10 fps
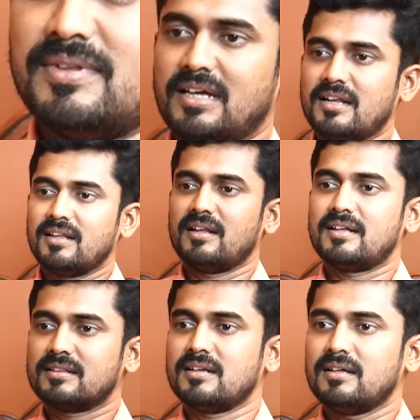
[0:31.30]
தேர்தல் நேரத்தில்
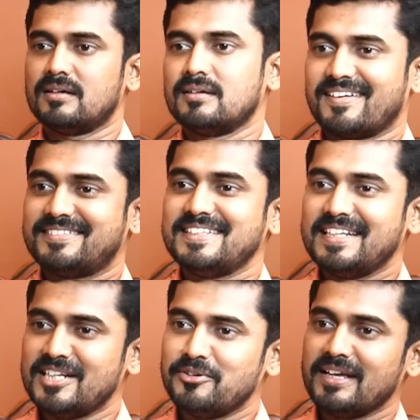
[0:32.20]
கட்சி
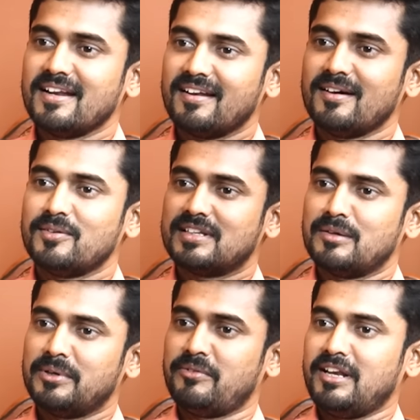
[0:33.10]
நிர்வாகிகள்லாம் சில பேர்
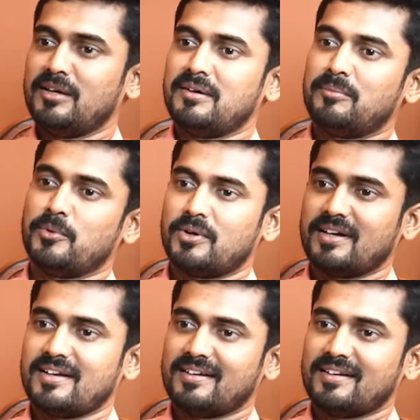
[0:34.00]
வெளியே போகிறாங்க